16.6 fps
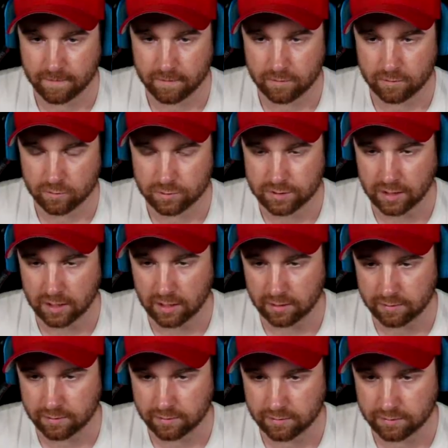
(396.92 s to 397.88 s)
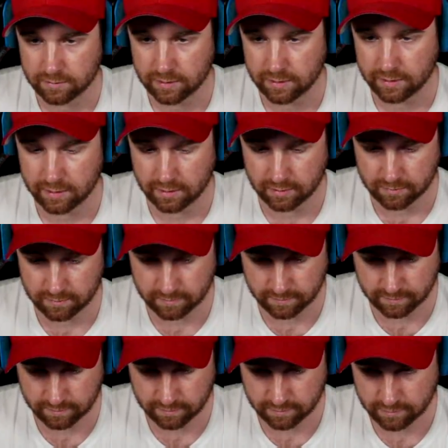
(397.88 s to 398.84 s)
Guten Tag, der Herr.
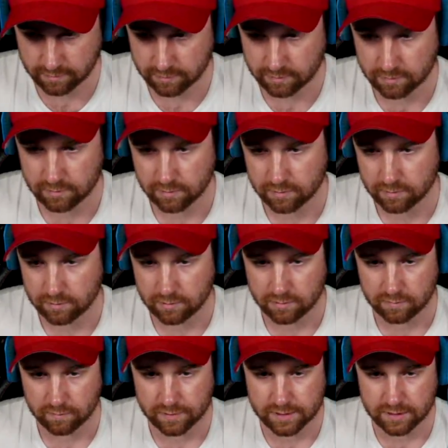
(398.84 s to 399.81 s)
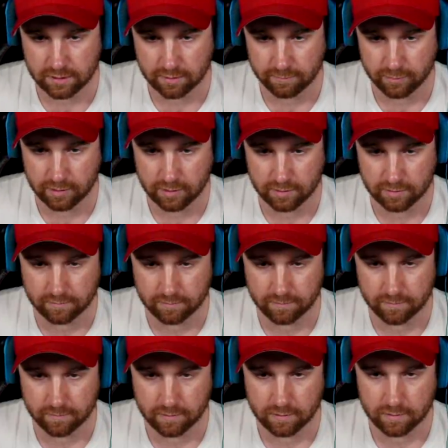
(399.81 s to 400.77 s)
Was ist Ihr Plan?
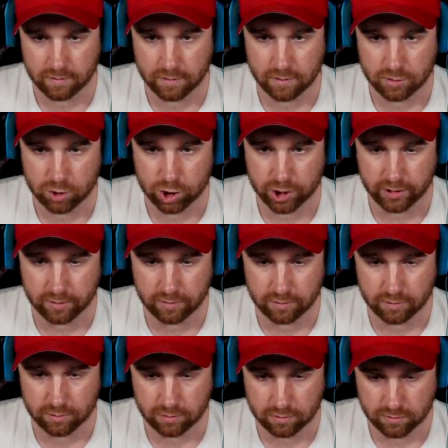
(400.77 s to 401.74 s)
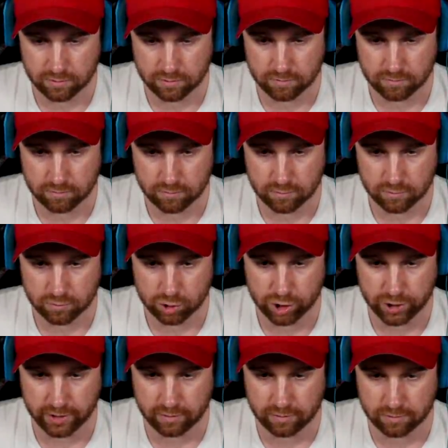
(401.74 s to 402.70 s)
Schelle,
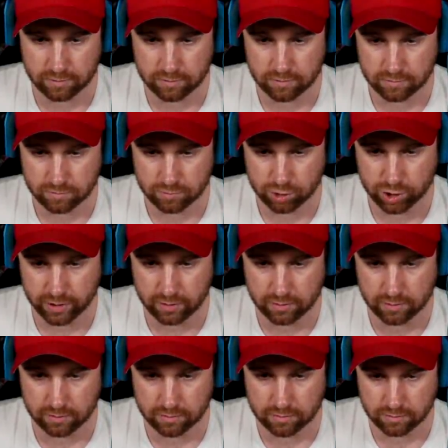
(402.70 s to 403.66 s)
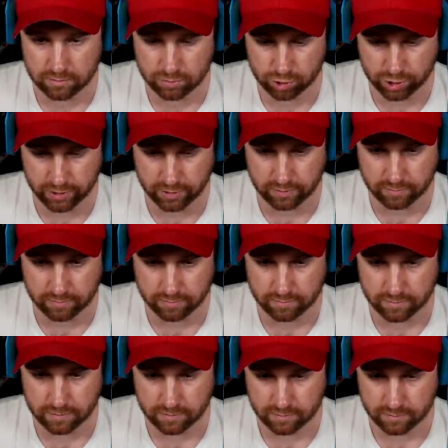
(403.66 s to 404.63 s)
Schelle, Schelle, Schelle.
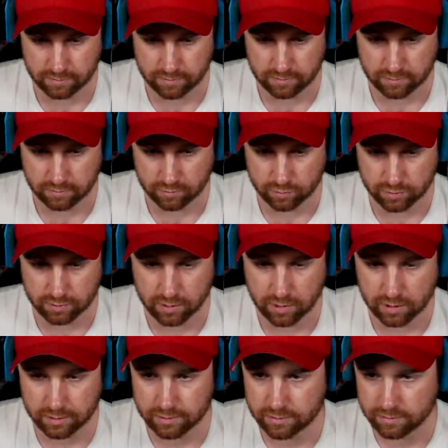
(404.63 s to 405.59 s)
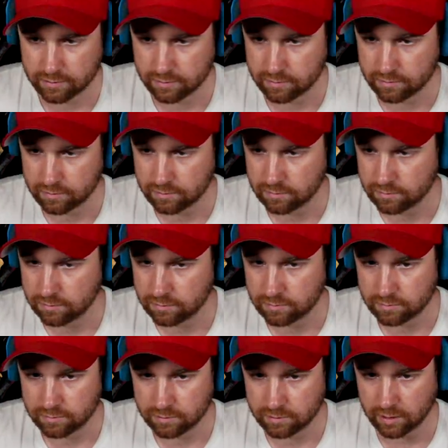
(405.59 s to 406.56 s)
Gute Nacht.
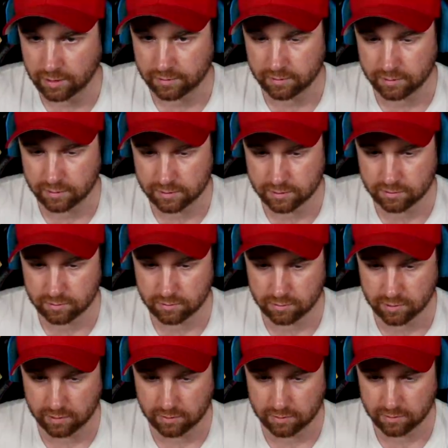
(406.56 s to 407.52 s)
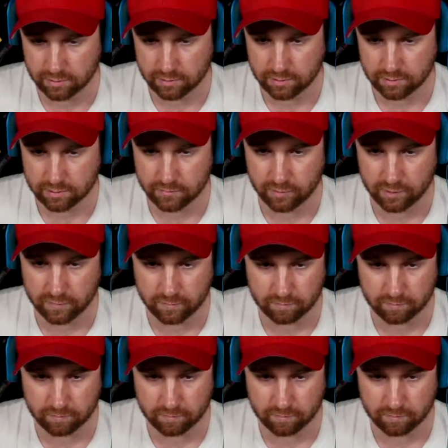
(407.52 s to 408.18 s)
Der hat nichts. Okay. Dann würde